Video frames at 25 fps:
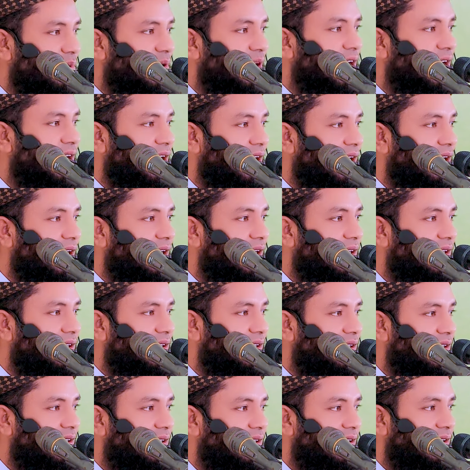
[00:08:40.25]
বলেন
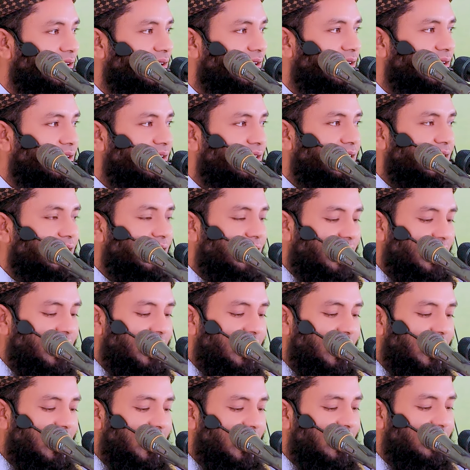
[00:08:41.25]

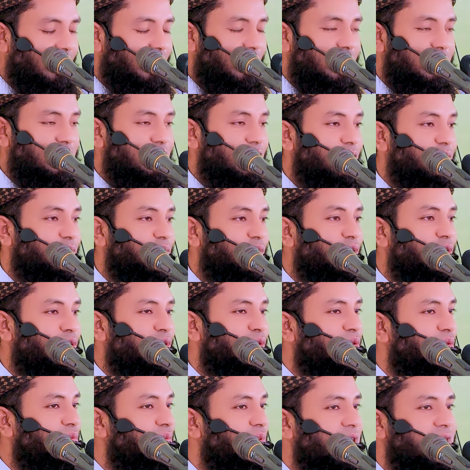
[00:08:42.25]
এই এই
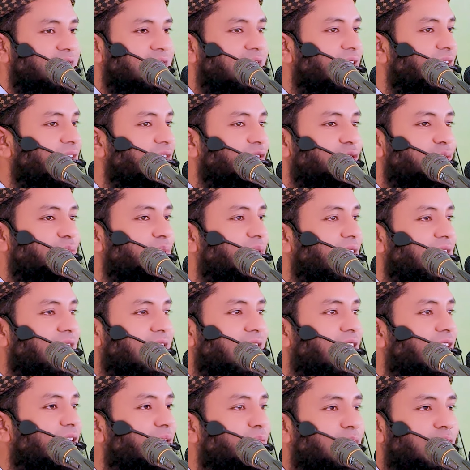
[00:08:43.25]
কসমগুলোর বিস্তারিত
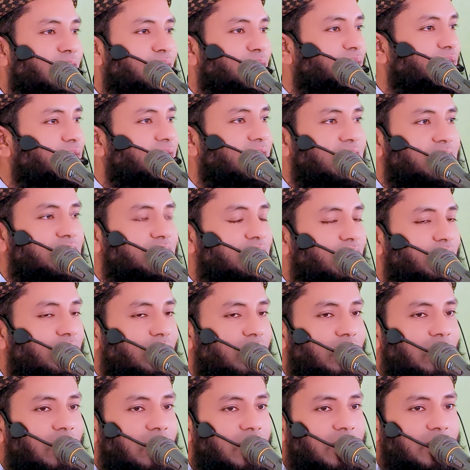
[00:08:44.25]
ব্যাখ্যা আমার উদ্দেশ্য
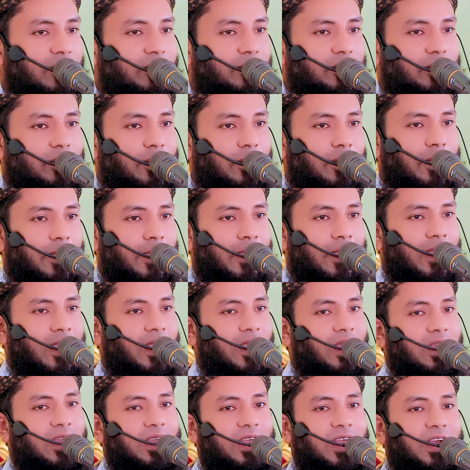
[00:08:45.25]
নয়
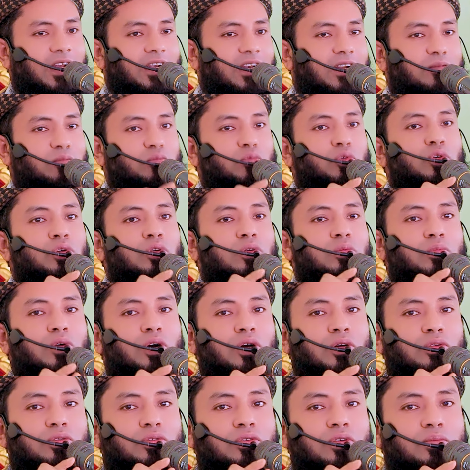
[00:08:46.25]
একটা মূল
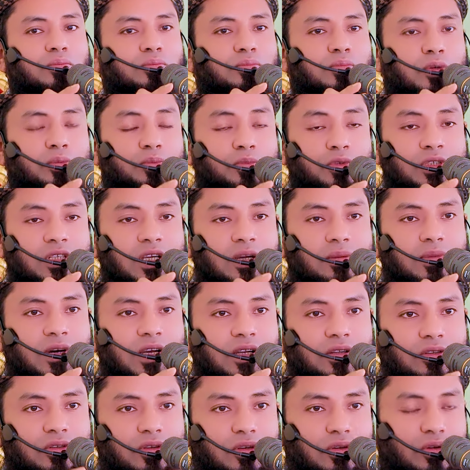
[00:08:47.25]
বক্তব্য
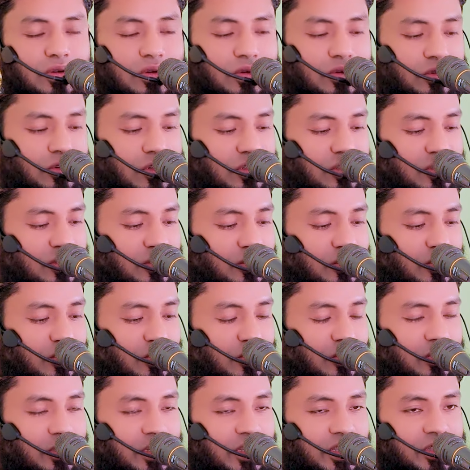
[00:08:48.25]
বোঝাবার জন্য
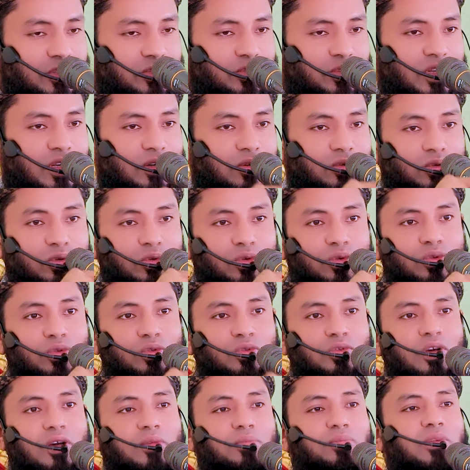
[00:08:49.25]
কসমগুলোর কিছুটা
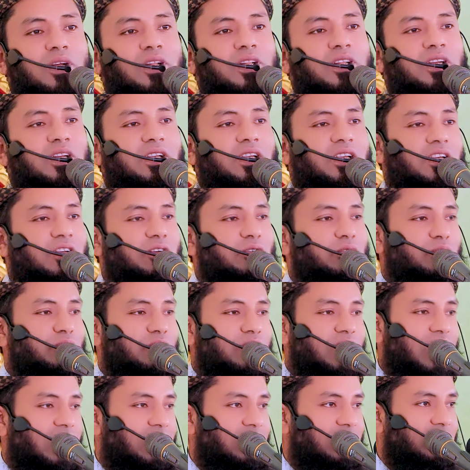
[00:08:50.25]
গুরুত্ব আপনাদেরকে একটু
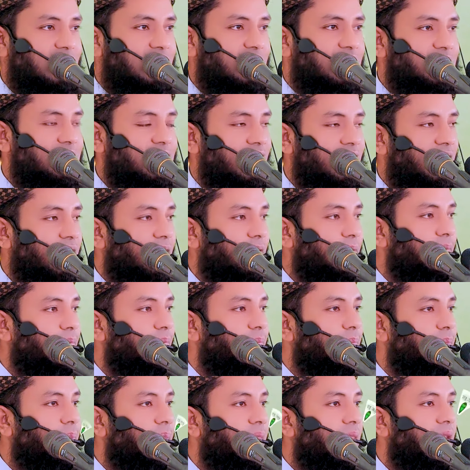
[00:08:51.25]
টাচ দিচ্ছি
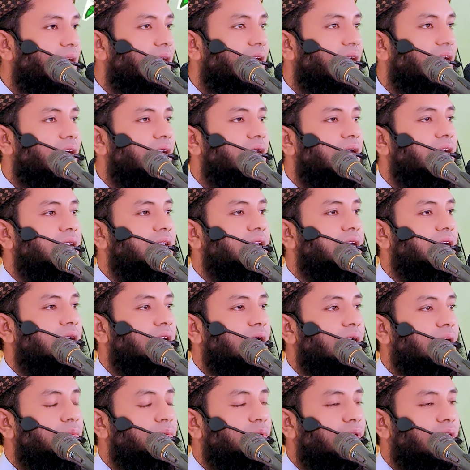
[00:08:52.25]
আল্লাহ
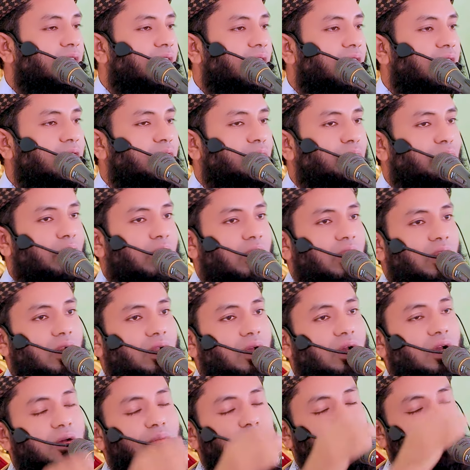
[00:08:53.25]
তালা বলেন ওয়াল
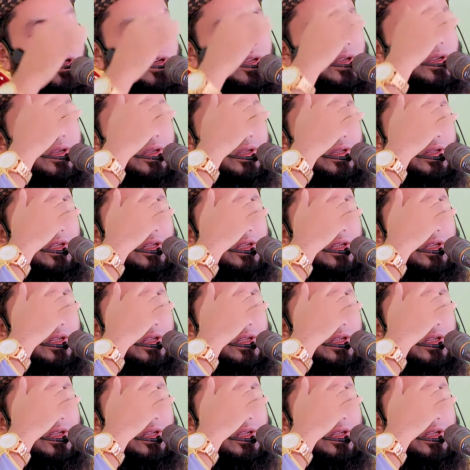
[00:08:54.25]
কামারি